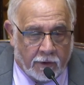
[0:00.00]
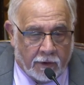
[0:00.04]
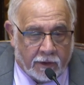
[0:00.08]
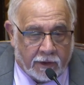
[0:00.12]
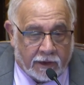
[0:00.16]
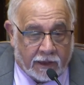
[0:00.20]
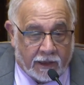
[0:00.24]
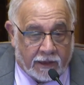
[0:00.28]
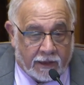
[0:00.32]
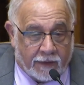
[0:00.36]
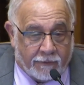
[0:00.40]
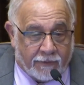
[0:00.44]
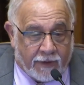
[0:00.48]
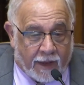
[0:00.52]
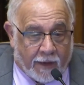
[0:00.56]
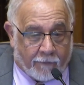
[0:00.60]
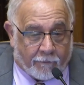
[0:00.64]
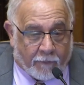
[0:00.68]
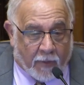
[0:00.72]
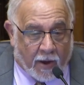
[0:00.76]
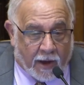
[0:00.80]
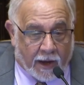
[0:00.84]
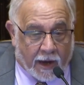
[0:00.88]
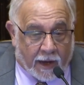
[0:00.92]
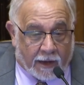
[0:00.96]
que
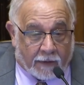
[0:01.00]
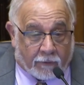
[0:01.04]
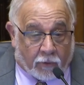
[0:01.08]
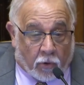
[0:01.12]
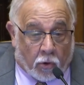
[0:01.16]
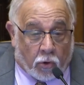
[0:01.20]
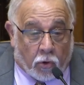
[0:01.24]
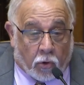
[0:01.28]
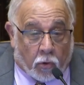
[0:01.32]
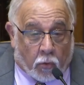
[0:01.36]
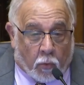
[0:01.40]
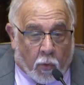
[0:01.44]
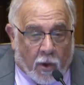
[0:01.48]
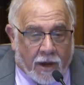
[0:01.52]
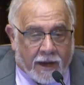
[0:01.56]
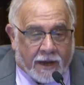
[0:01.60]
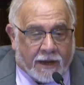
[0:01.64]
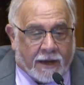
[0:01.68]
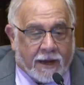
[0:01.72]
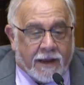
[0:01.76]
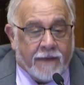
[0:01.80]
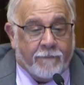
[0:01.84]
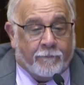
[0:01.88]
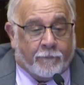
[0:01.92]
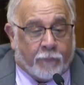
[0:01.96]
debía pagar, con lo cual
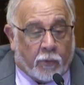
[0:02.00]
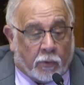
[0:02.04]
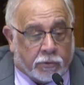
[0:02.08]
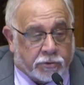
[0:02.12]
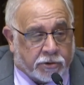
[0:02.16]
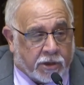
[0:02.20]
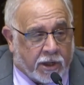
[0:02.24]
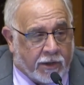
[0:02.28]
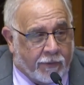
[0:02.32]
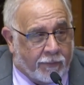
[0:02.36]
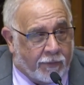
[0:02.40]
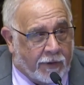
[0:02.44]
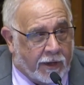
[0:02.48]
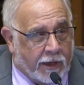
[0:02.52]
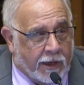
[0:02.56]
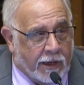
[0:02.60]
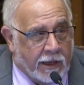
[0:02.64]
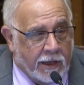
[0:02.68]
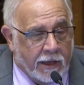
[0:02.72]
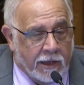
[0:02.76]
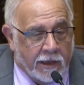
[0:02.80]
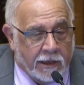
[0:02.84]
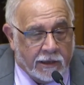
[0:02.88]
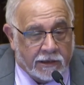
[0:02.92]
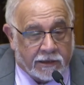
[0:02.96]
era imposible
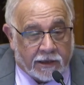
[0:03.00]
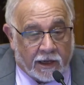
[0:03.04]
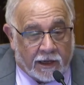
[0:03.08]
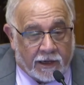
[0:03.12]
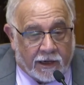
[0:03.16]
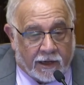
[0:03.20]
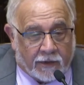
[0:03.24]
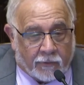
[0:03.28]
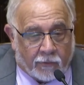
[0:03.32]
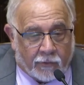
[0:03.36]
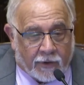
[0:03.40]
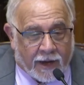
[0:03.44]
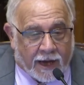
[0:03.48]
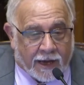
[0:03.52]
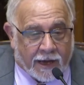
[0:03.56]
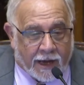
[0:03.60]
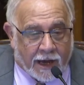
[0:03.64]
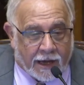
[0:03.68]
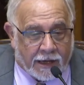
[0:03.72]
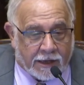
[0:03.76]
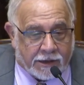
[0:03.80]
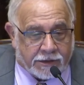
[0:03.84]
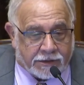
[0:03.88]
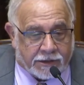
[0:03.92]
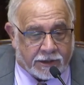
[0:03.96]
tener un
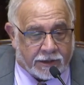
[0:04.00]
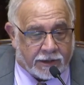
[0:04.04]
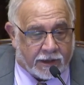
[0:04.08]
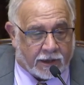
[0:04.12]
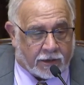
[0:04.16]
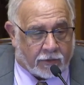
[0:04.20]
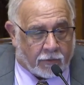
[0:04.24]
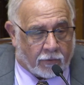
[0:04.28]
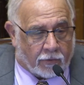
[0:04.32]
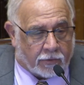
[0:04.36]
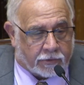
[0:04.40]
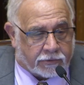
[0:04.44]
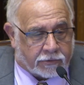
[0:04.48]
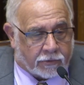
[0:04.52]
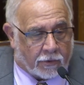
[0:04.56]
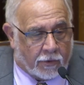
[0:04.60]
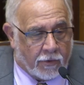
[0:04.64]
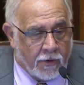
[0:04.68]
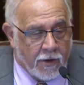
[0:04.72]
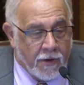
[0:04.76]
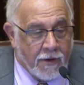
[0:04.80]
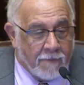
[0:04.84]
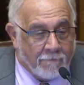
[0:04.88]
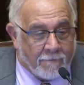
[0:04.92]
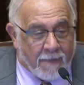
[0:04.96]
análisis de costo
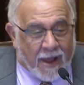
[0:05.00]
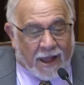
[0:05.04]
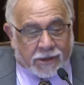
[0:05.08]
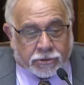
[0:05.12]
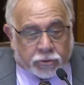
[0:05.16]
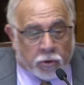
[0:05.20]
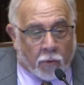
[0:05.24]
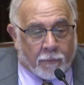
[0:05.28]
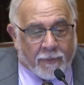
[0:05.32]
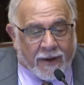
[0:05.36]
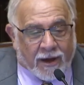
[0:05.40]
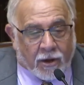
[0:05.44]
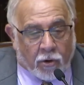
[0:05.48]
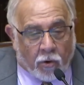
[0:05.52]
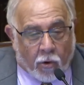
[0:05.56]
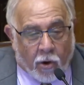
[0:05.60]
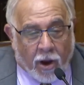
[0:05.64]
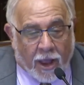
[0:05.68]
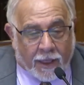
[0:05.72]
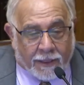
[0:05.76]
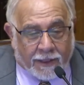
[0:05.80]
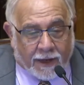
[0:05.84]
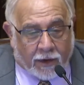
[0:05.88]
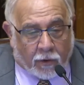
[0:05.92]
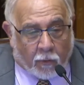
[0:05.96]
más o menos
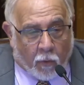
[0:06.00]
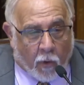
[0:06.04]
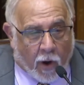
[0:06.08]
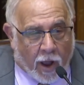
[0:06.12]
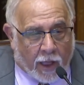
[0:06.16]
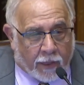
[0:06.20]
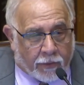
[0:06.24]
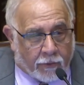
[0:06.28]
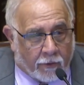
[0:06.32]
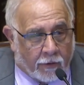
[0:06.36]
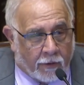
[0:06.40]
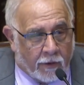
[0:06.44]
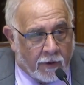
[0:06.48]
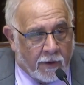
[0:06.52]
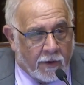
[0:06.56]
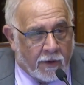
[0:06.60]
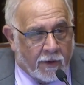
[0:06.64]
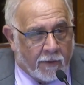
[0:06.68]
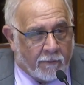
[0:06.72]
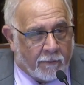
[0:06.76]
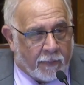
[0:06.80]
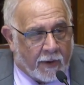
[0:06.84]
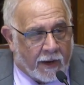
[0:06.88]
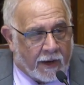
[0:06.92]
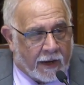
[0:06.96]
adecuado
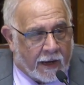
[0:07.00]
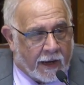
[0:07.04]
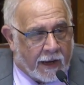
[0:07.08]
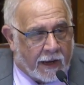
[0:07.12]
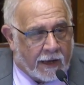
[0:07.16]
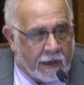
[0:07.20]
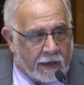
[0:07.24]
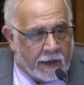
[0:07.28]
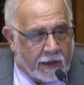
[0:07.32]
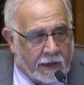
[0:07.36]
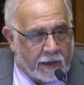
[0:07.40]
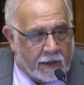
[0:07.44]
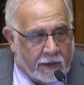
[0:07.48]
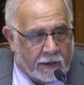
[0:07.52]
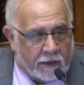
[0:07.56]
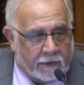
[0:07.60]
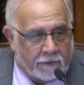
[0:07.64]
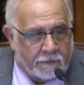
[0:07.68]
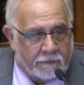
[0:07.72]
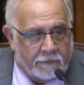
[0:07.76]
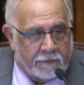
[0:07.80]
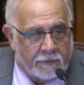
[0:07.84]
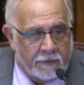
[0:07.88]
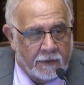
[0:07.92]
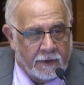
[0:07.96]
para eh,
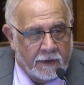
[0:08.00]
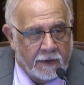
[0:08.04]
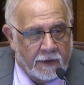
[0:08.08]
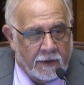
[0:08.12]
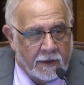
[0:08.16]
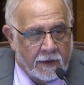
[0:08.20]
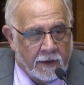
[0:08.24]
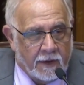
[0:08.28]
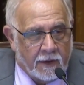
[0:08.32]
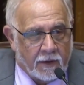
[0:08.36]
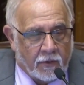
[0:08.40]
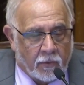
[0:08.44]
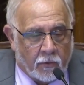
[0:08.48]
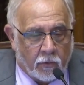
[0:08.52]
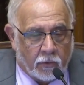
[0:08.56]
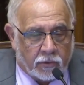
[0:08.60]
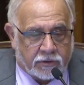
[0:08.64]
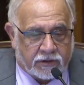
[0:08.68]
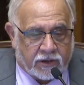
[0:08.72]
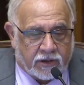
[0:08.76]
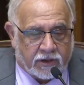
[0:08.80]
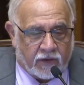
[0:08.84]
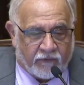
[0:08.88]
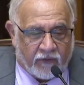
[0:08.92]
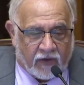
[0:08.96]

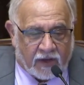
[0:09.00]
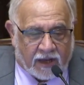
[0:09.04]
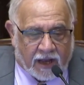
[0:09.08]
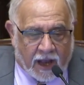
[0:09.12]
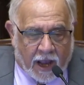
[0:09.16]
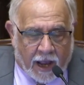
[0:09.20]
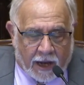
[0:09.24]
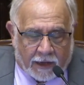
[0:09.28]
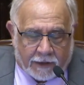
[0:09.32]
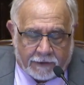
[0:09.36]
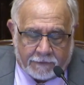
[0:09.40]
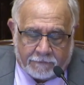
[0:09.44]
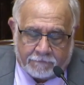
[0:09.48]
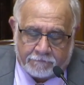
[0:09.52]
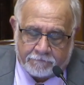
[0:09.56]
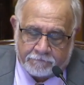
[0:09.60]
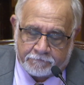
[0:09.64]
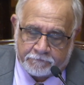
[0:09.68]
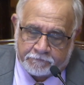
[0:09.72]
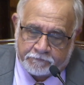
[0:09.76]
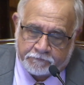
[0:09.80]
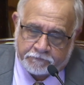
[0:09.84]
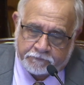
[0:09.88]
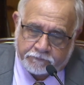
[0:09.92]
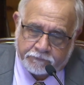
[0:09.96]

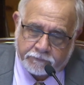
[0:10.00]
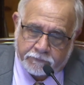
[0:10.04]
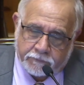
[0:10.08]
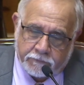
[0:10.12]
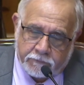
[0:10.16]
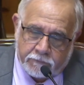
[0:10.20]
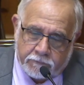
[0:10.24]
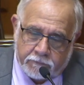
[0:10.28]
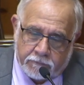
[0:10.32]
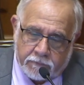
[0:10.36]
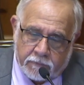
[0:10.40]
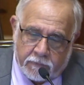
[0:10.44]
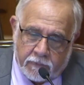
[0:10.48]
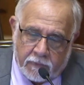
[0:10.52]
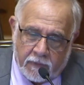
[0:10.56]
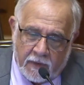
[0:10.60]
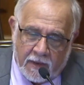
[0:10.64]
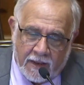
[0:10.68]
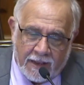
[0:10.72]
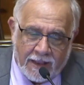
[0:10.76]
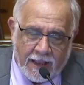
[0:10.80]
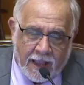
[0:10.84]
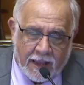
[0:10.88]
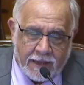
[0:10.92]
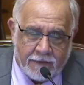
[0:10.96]
justificar
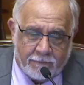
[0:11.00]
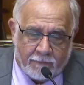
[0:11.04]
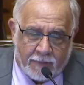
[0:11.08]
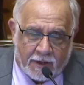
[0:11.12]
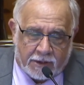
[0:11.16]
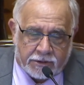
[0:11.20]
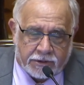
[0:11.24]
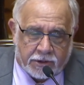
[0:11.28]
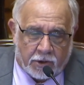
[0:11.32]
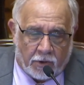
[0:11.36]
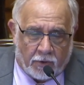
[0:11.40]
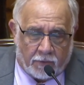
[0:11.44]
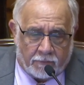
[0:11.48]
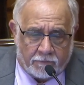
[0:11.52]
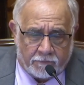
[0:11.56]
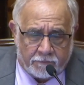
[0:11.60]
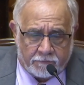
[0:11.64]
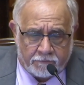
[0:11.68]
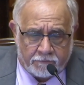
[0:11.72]
la inversión.